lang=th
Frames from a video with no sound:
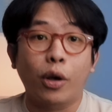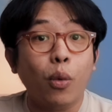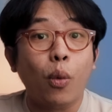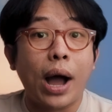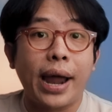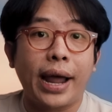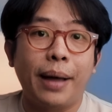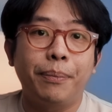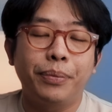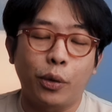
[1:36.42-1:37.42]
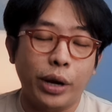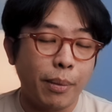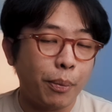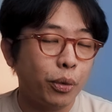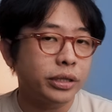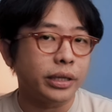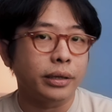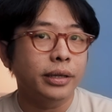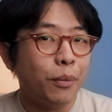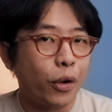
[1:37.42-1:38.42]
800กว่านะครับ เดี๋ยววันนี้มาพูดถึง
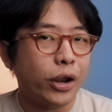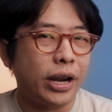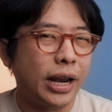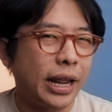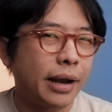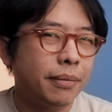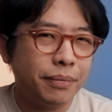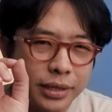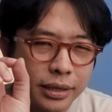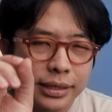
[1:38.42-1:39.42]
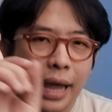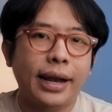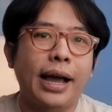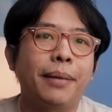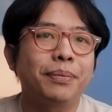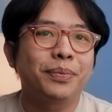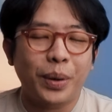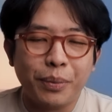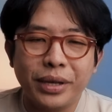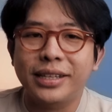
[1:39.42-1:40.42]
โบยในเลสสั้น ๆ ครับ
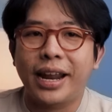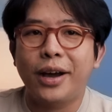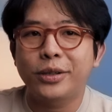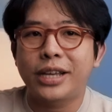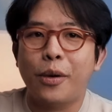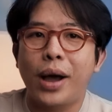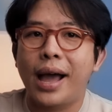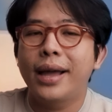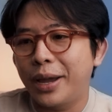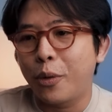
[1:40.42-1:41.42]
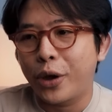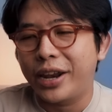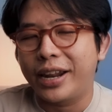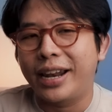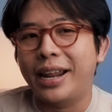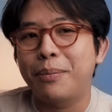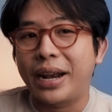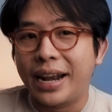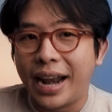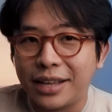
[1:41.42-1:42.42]
เพื่อนๆจะได้เข้าใจว่าไอโบเฮเนเรส
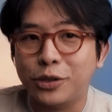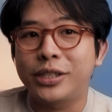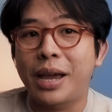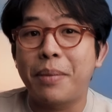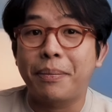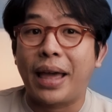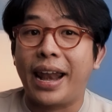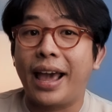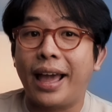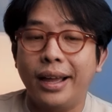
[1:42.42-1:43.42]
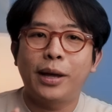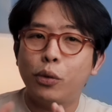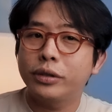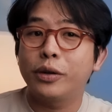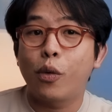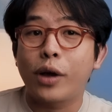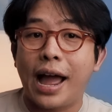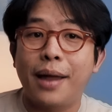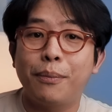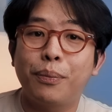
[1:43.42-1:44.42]
มันน่าสนใจแบบไหนนะฮะถ้าพูดถึงวง
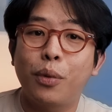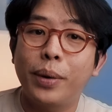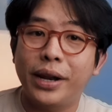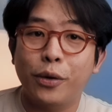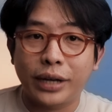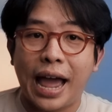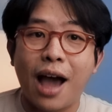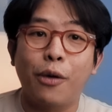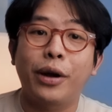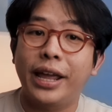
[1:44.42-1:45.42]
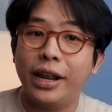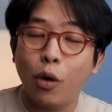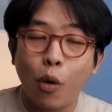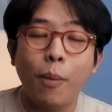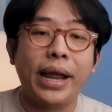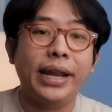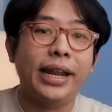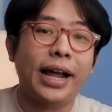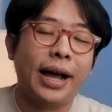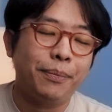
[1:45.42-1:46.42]
การผู้ผลิตรองเท้าในโลกใบ
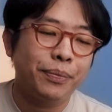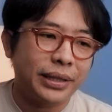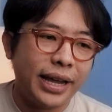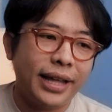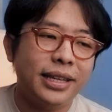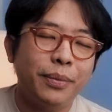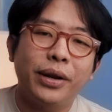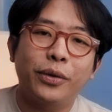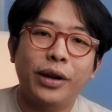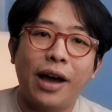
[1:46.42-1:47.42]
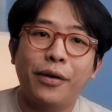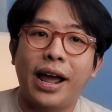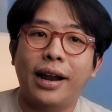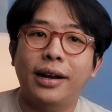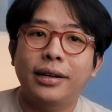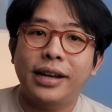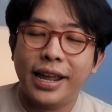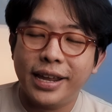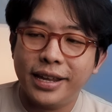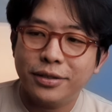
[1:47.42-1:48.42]
นี้นะครับ ประเทศที่ผลิตรองเท้าหนัง ได้